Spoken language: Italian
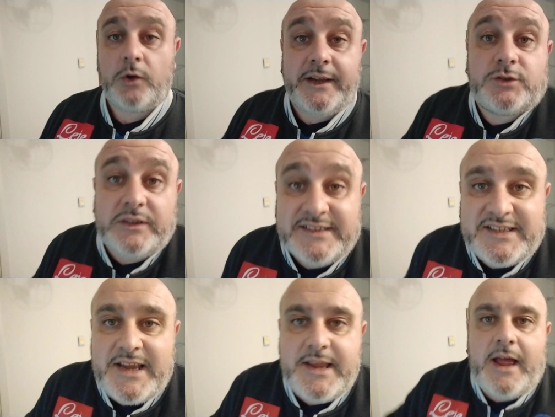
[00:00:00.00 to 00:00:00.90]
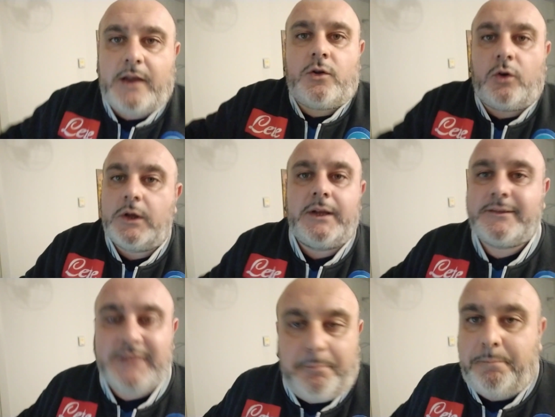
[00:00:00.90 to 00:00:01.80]
Lorenzo Insigne hanno
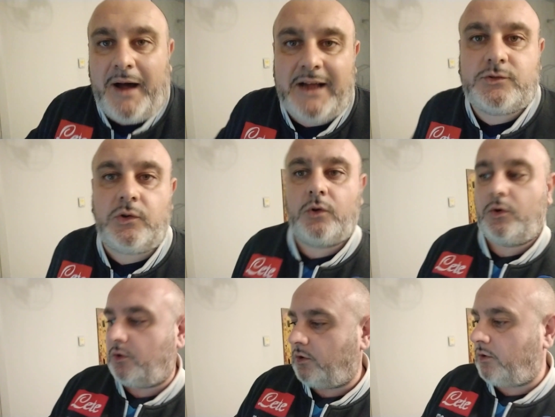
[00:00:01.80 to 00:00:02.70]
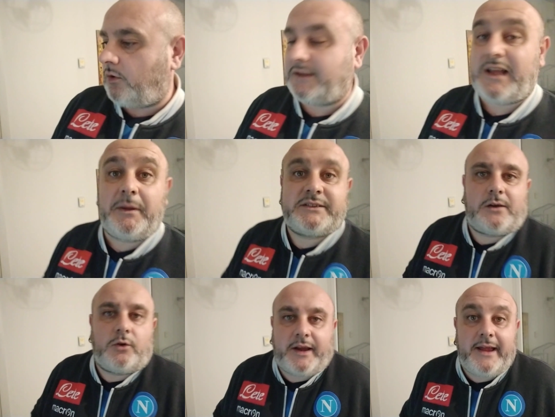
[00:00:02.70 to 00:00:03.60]
tappato Adama
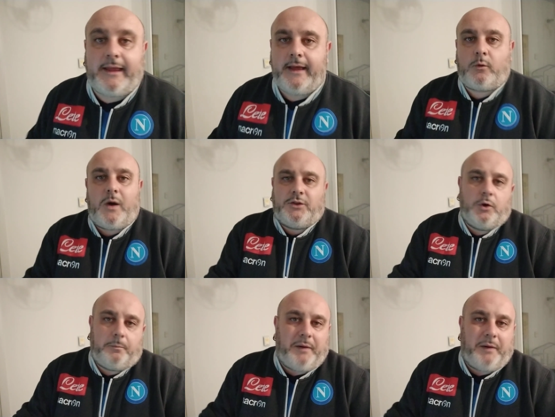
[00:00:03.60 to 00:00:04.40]
Traoré che quando